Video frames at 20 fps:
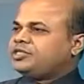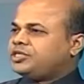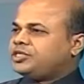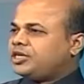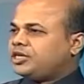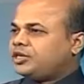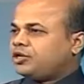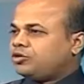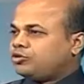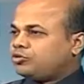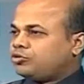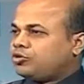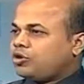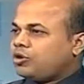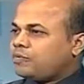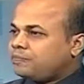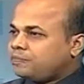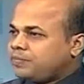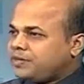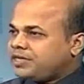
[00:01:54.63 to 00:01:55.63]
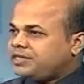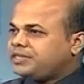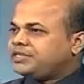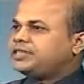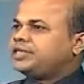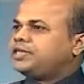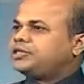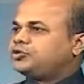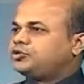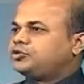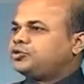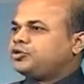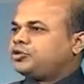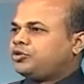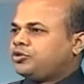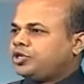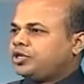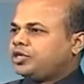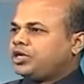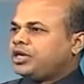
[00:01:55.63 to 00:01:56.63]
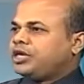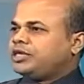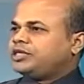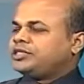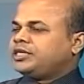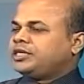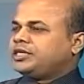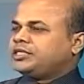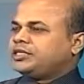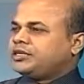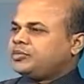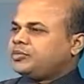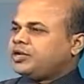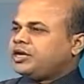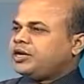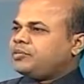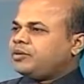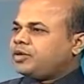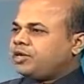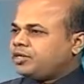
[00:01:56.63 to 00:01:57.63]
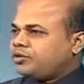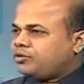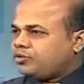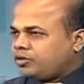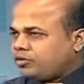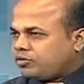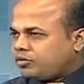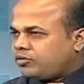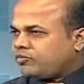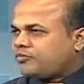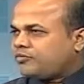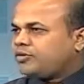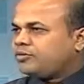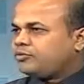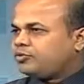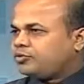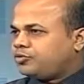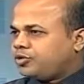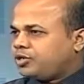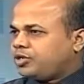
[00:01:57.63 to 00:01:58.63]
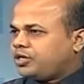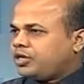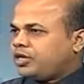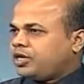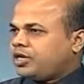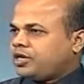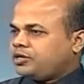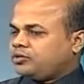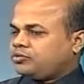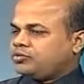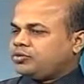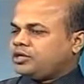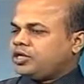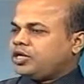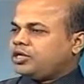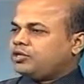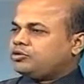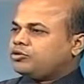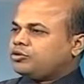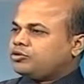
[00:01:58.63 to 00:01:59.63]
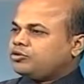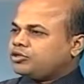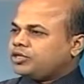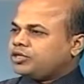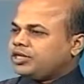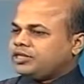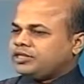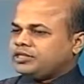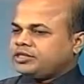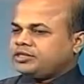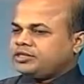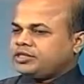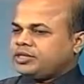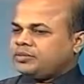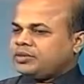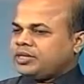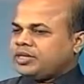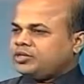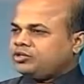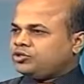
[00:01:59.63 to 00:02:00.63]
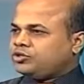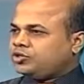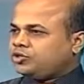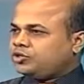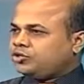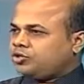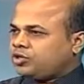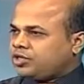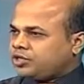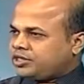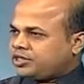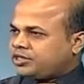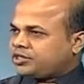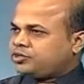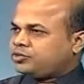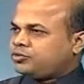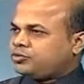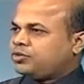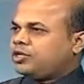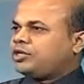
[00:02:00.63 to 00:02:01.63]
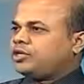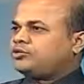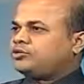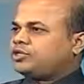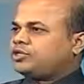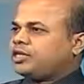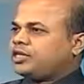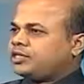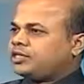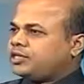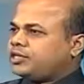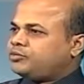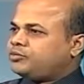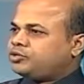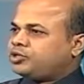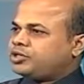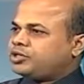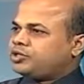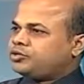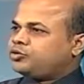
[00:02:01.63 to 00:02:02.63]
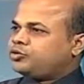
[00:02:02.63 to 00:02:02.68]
ছিঁড়ে গেল কমপ্লিট টিয়ার যদি হয় সেক্ষেত্রে আমরা এমআরআই করে কনফার্ম করি হাঁটুর তখন দেখা যায় যে আমরা অ্যান্টিরিয়র ড্রয়ার টেস্ট করে হাঁটুর টান দিলে বোঝা যায়